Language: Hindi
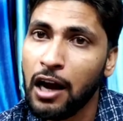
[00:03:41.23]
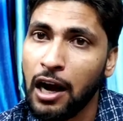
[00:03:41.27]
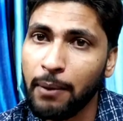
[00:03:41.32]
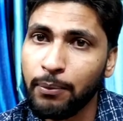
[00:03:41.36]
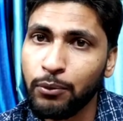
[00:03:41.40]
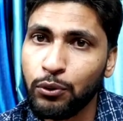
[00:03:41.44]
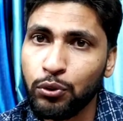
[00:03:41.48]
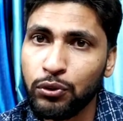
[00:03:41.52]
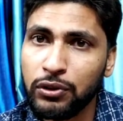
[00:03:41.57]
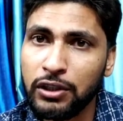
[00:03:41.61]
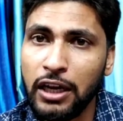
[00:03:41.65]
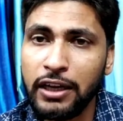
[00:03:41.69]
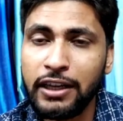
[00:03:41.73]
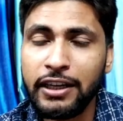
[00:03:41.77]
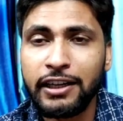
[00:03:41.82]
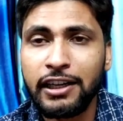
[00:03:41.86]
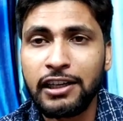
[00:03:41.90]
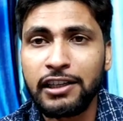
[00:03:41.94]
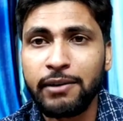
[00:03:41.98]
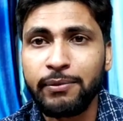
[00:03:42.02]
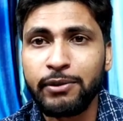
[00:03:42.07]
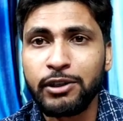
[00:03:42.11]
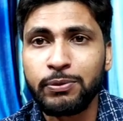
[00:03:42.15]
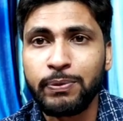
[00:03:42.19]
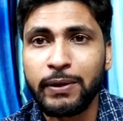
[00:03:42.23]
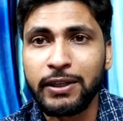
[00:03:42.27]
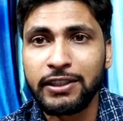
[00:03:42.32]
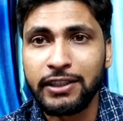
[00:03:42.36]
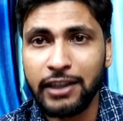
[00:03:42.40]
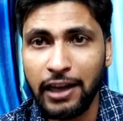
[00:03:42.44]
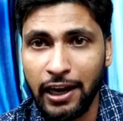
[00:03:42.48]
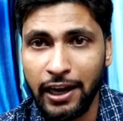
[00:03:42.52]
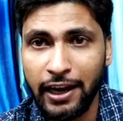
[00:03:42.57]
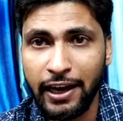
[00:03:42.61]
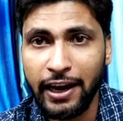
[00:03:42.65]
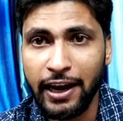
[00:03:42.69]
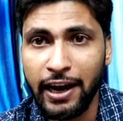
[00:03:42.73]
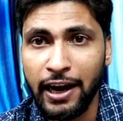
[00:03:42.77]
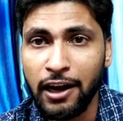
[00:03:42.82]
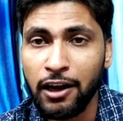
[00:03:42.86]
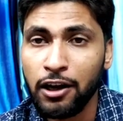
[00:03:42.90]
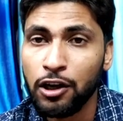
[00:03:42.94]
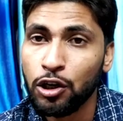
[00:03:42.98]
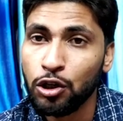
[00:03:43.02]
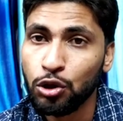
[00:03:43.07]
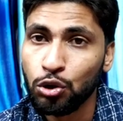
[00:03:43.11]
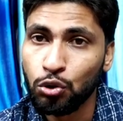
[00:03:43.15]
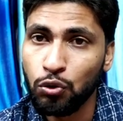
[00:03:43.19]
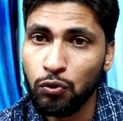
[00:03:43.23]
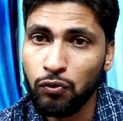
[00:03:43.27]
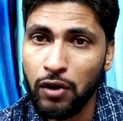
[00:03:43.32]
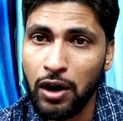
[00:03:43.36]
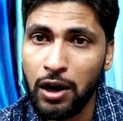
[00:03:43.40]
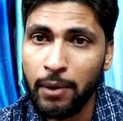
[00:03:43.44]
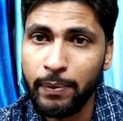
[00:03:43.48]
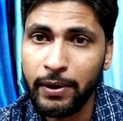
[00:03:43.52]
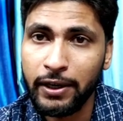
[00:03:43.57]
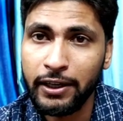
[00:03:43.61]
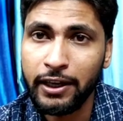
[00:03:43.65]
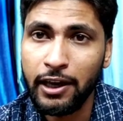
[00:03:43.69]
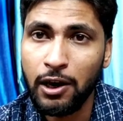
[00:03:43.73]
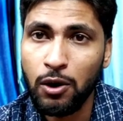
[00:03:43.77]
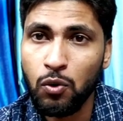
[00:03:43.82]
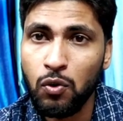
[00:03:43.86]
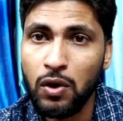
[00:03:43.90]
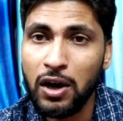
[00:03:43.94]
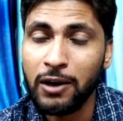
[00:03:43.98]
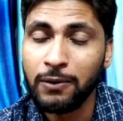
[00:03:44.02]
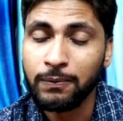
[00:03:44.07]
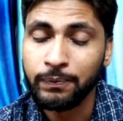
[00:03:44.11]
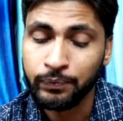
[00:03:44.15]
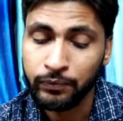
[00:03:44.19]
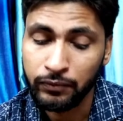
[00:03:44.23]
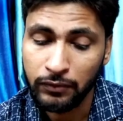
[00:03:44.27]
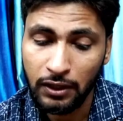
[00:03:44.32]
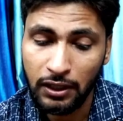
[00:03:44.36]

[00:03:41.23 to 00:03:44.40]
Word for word: अब दूसरा सिग्नल जब इस पर चला गया तो वहाँ पर क्या हुआ